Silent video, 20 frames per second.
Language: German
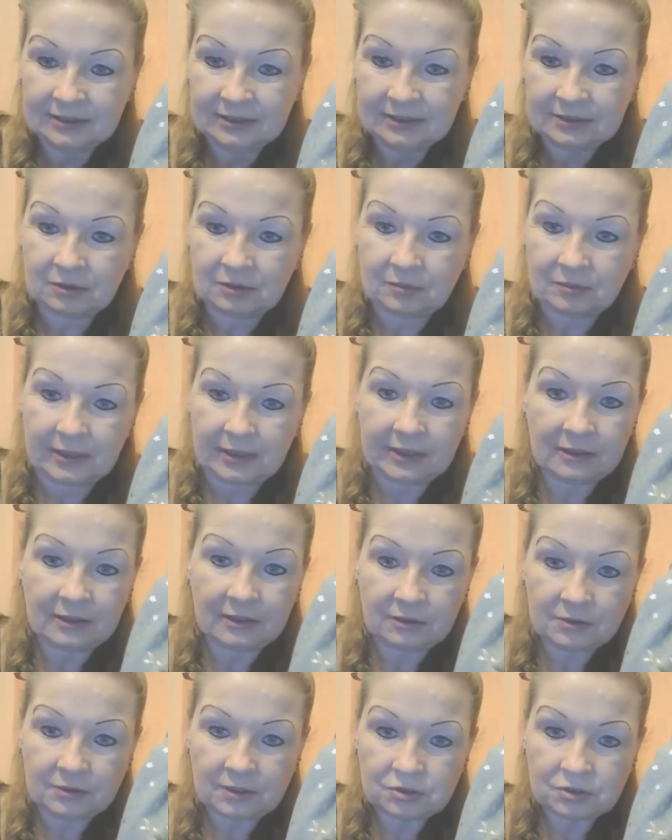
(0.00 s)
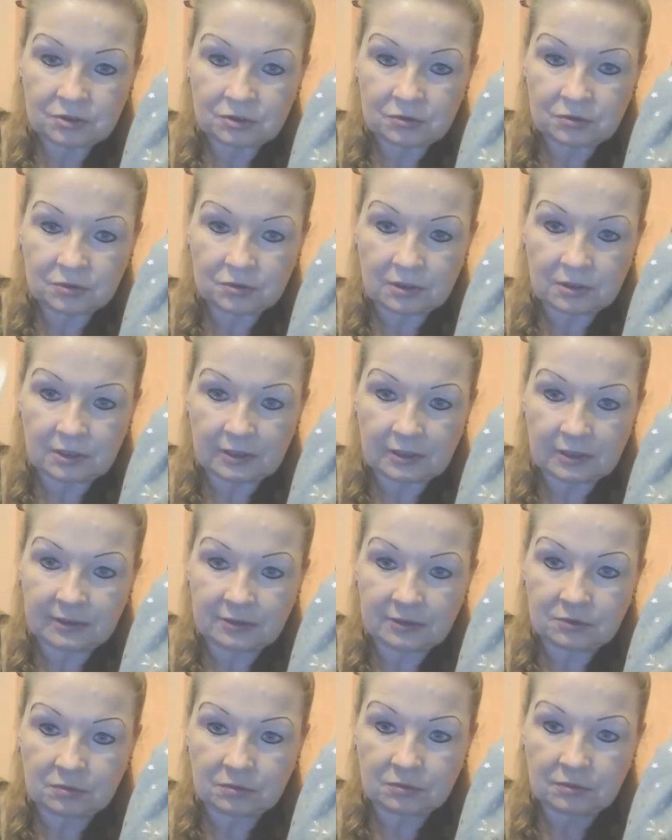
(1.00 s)
So, man kann auch Taschentücher da
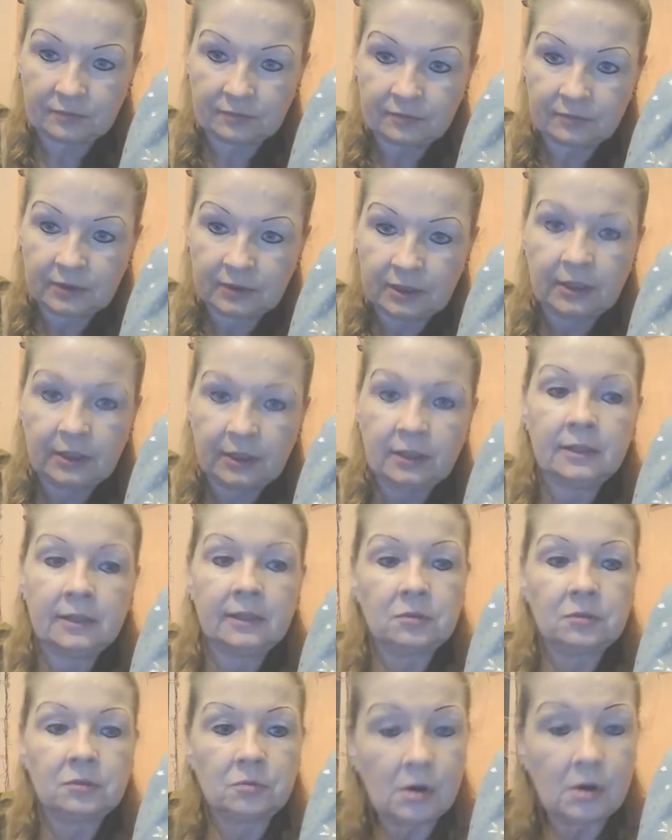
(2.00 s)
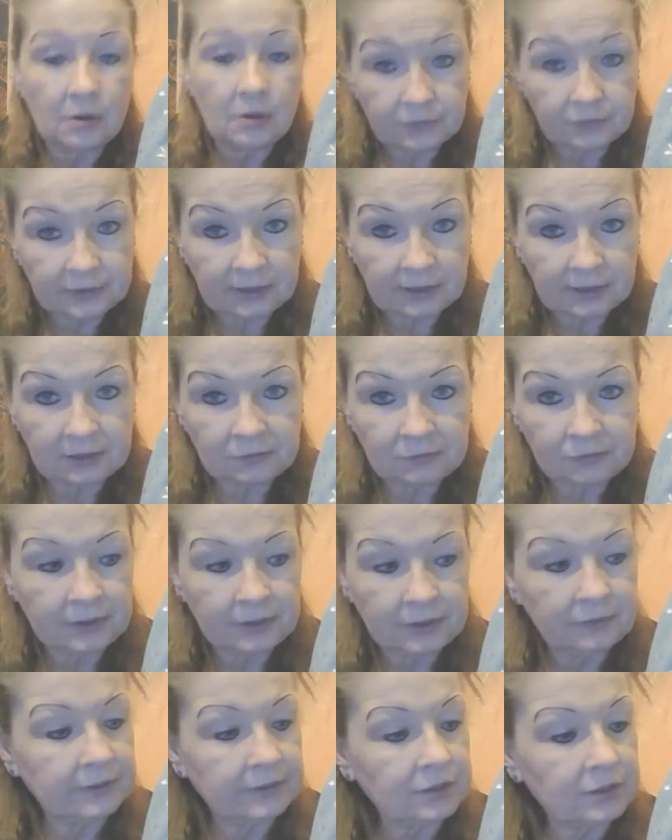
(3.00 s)
rein tun. Nur auf gar keinen
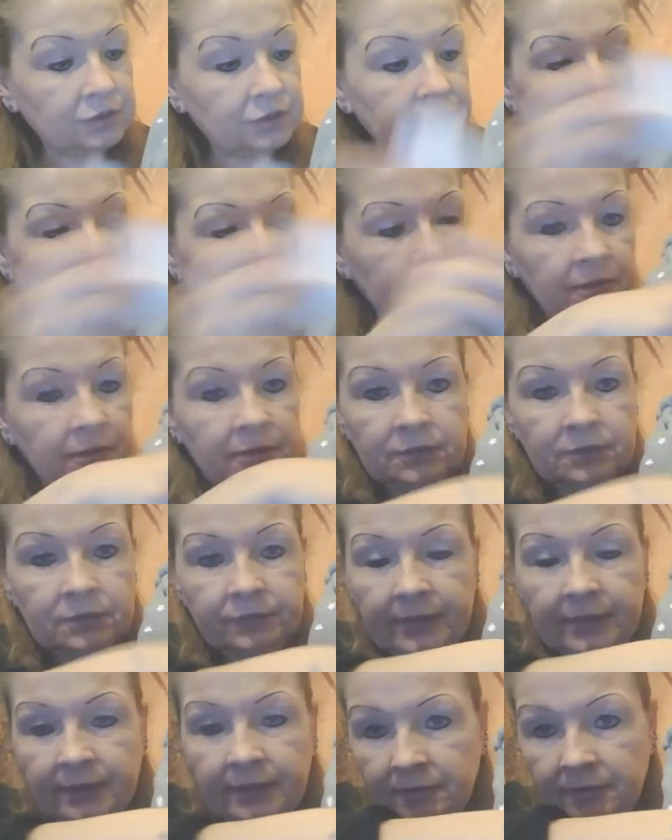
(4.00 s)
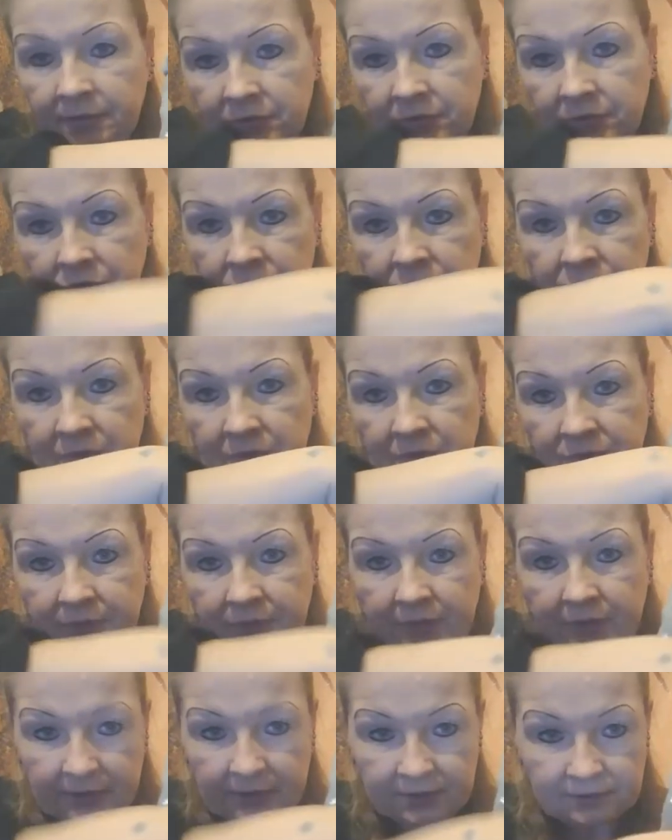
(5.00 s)
Fall was Schweres, weil ihr dürft nicht
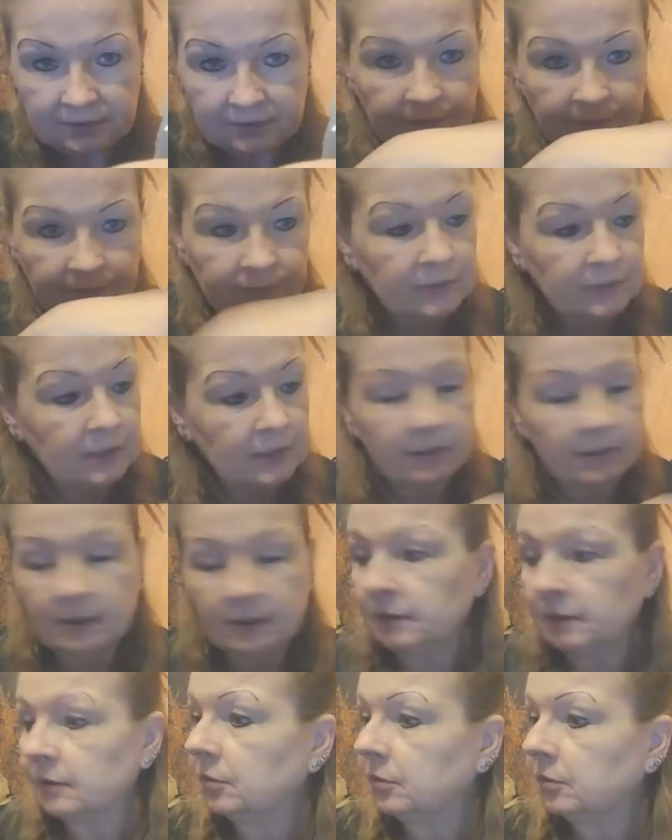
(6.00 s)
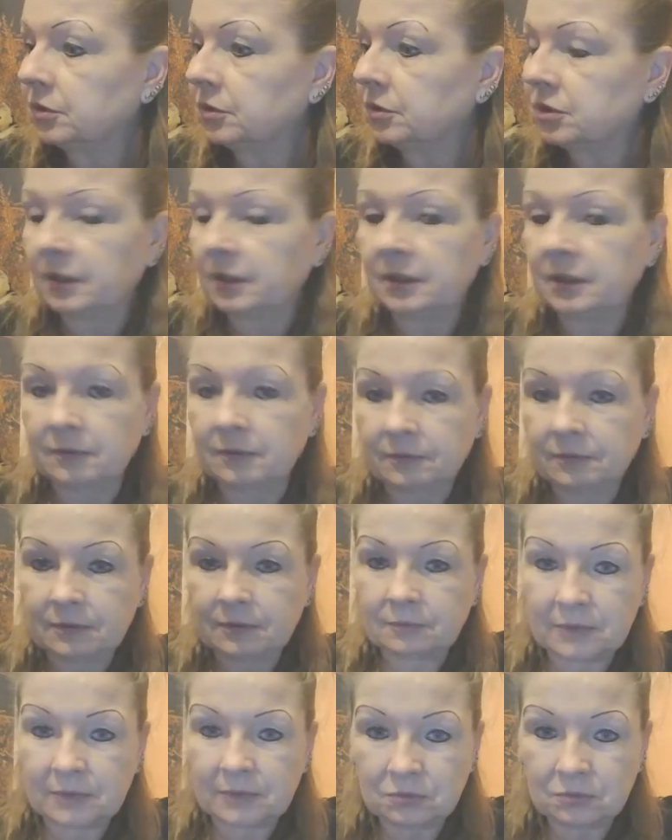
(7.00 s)
vergessen. Ruhig, Shaggy.
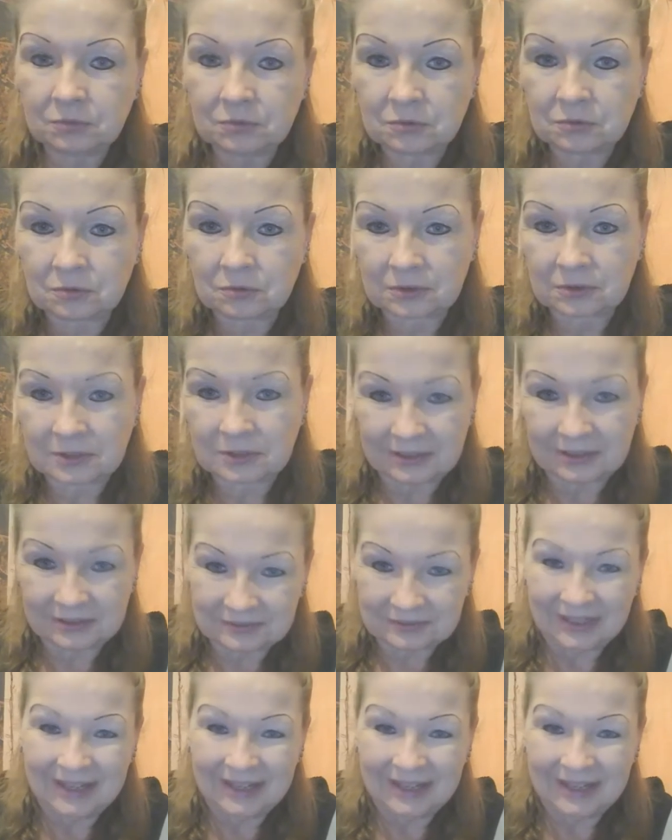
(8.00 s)
Mein Hund knurrt gerade.